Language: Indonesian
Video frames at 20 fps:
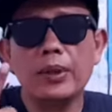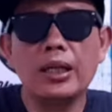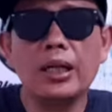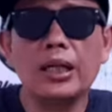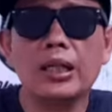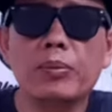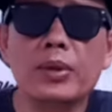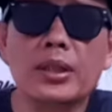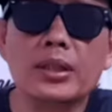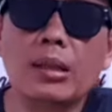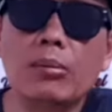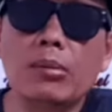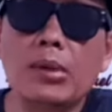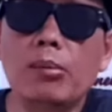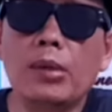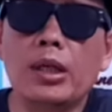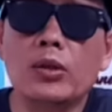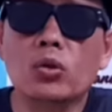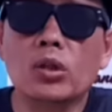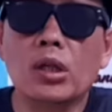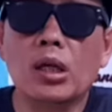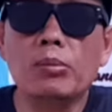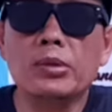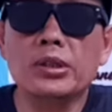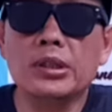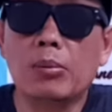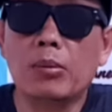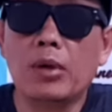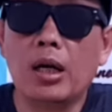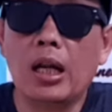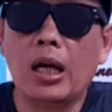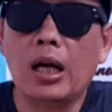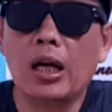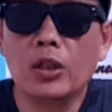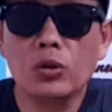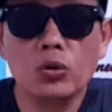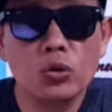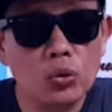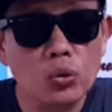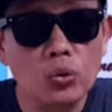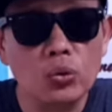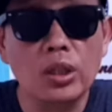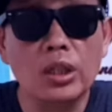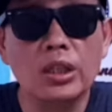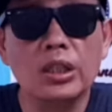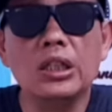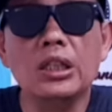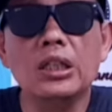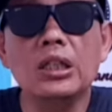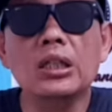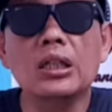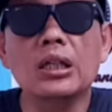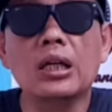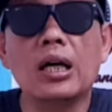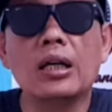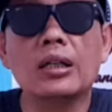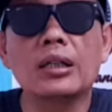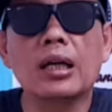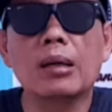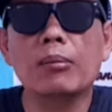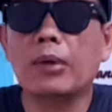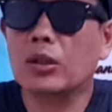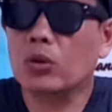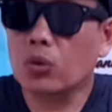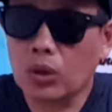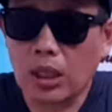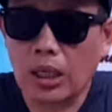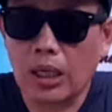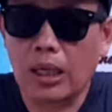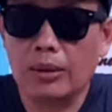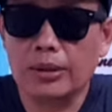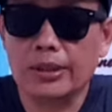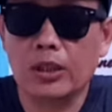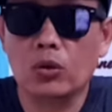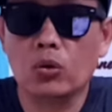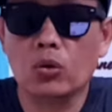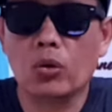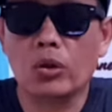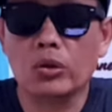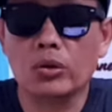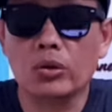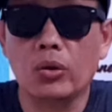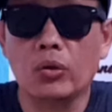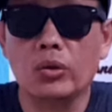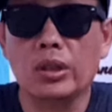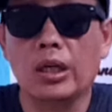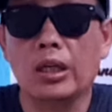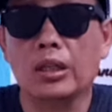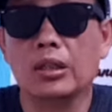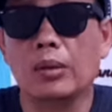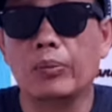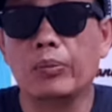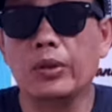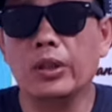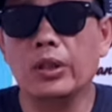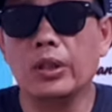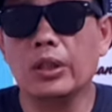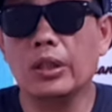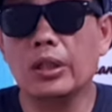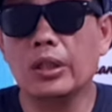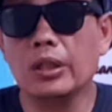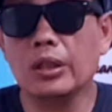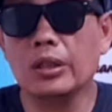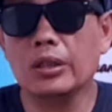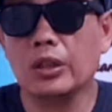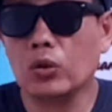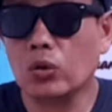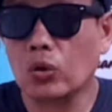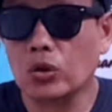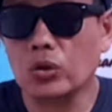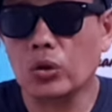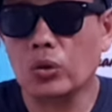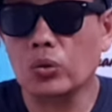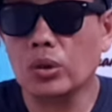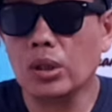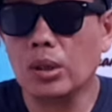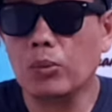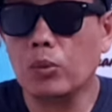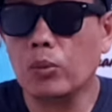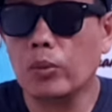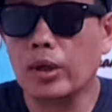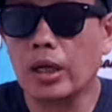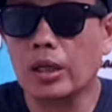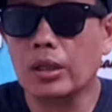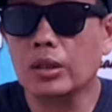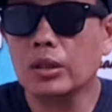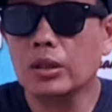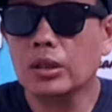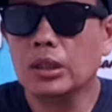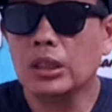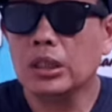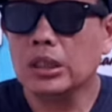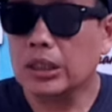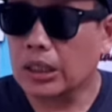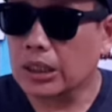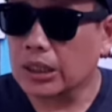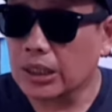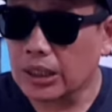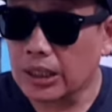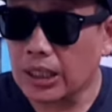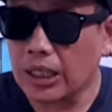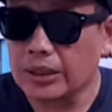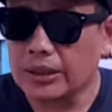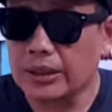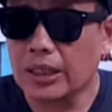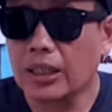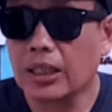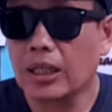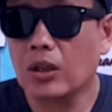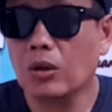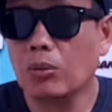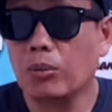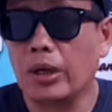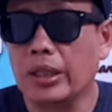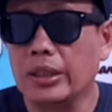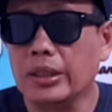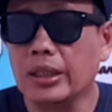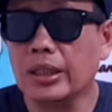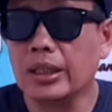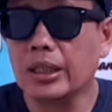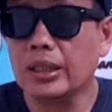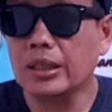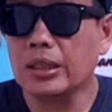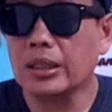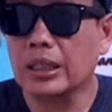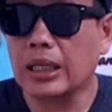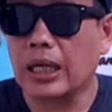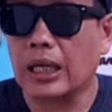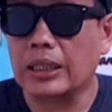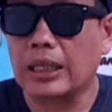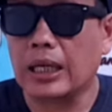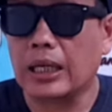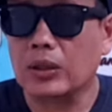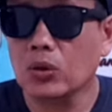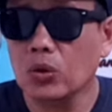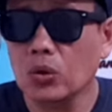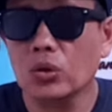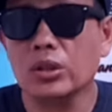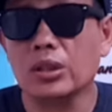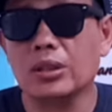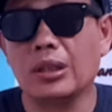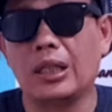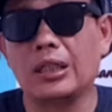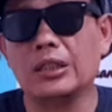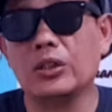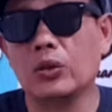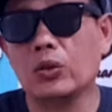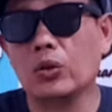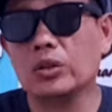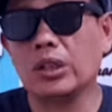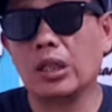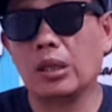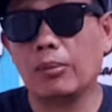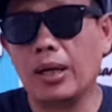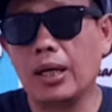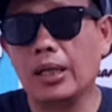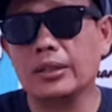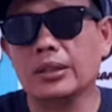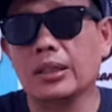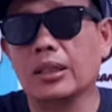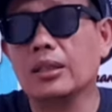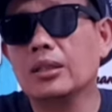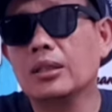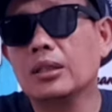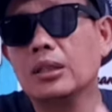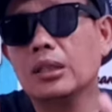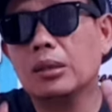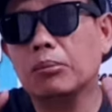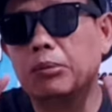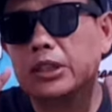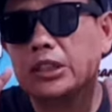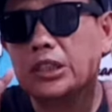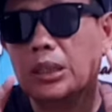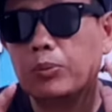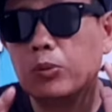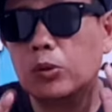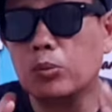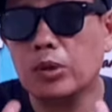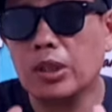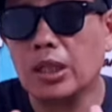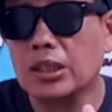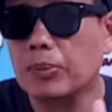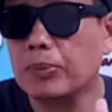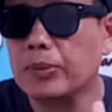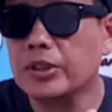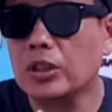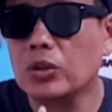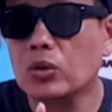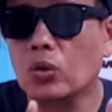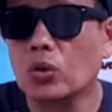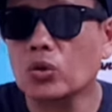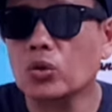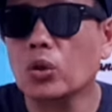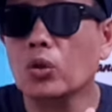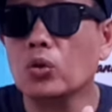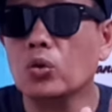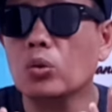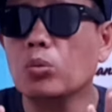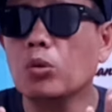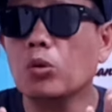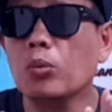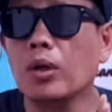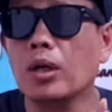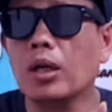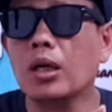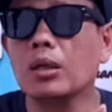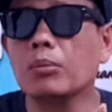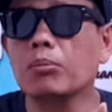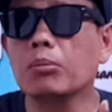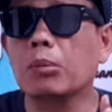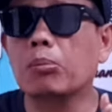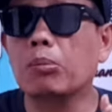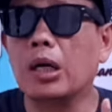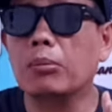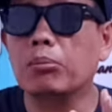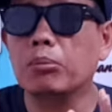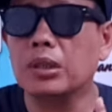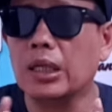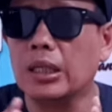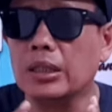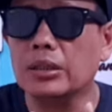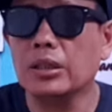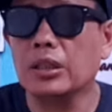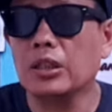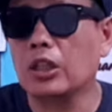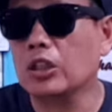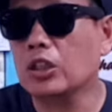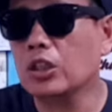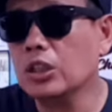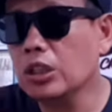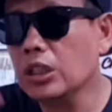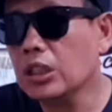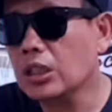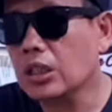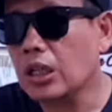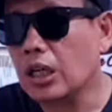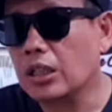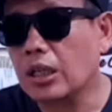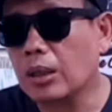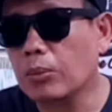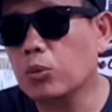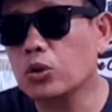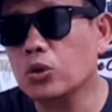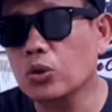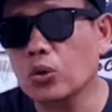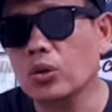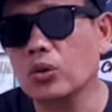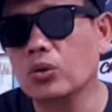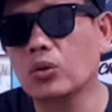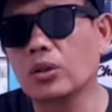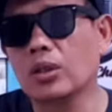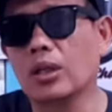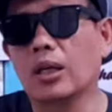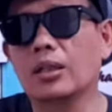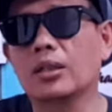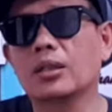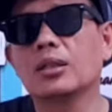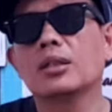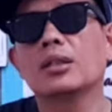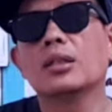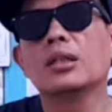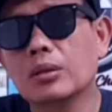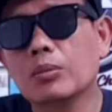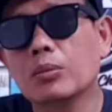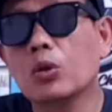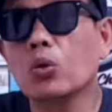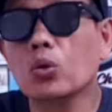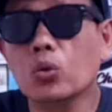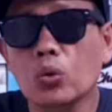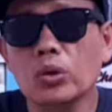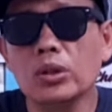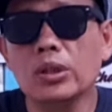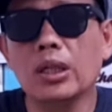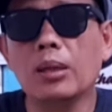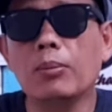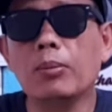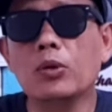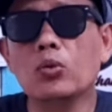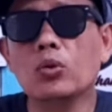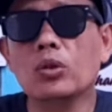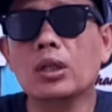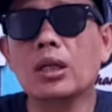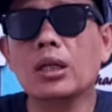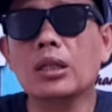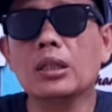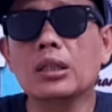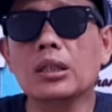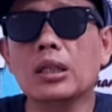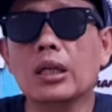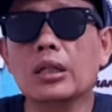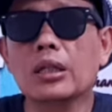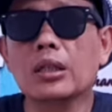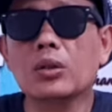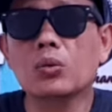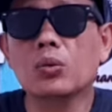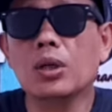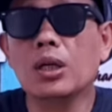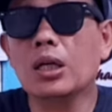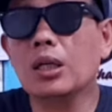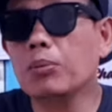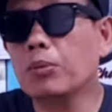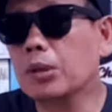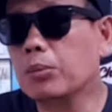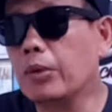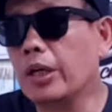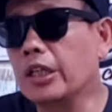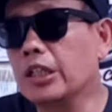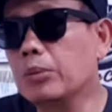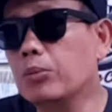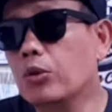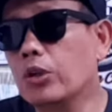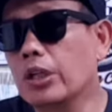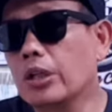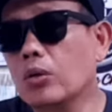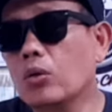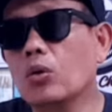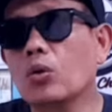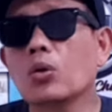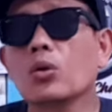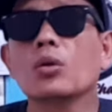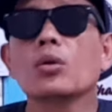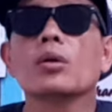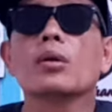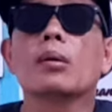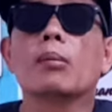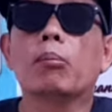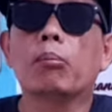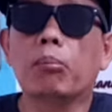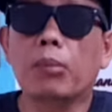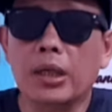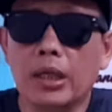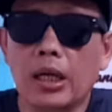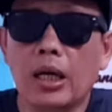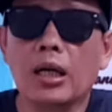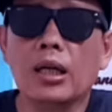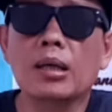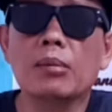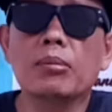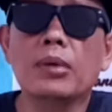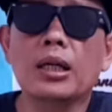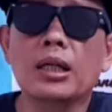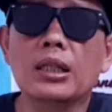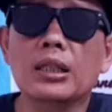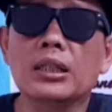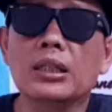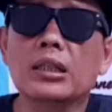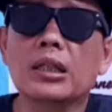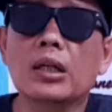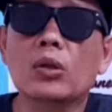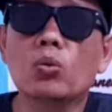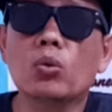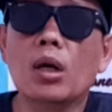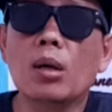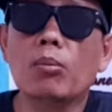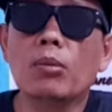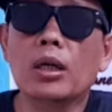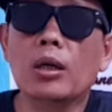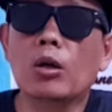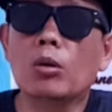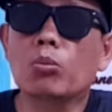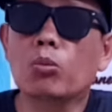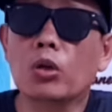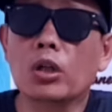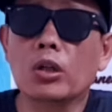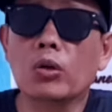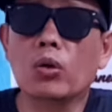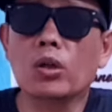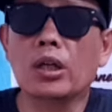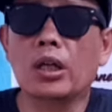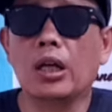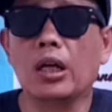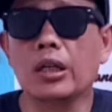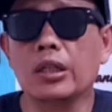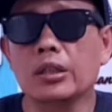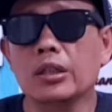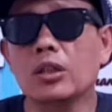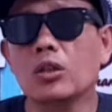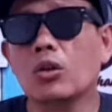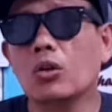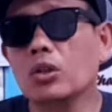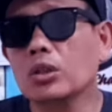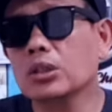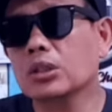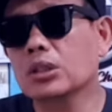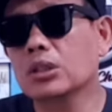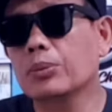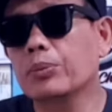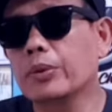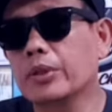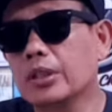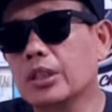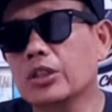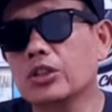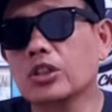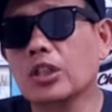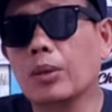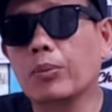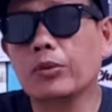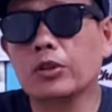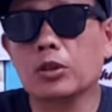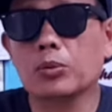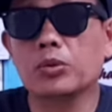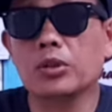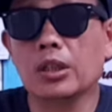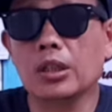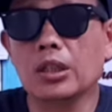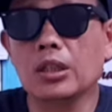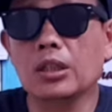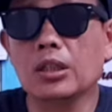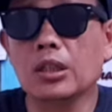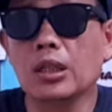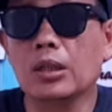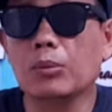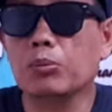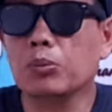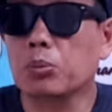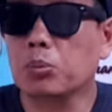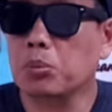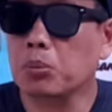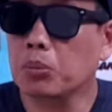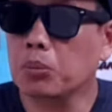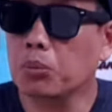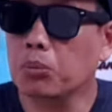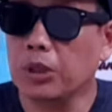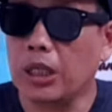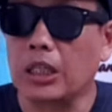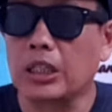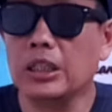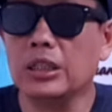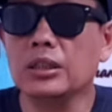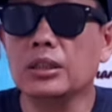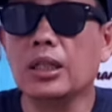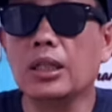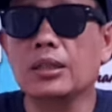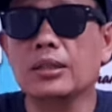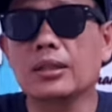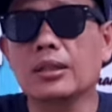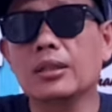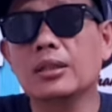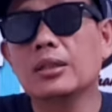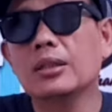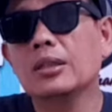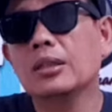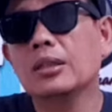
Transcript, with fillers: pada leg pertama Madura bisa mengalahkan justru jadi keandang Madura satu 0 ya tapi satu 0 juga merupakan deg-degan ya kalau mainnya kan di kandang dulu tadi saya saya bahas ya meskipun menang tapi satu 0 itu merupakan beban berat ya nanti di kandang musuh gitu kan beruntungnya Madura di leg kedua bermain di Borneo menang kembali 3-2 melawan Borneo dan akhirnya lolos ke final Championship Series dengan meyakinkan ya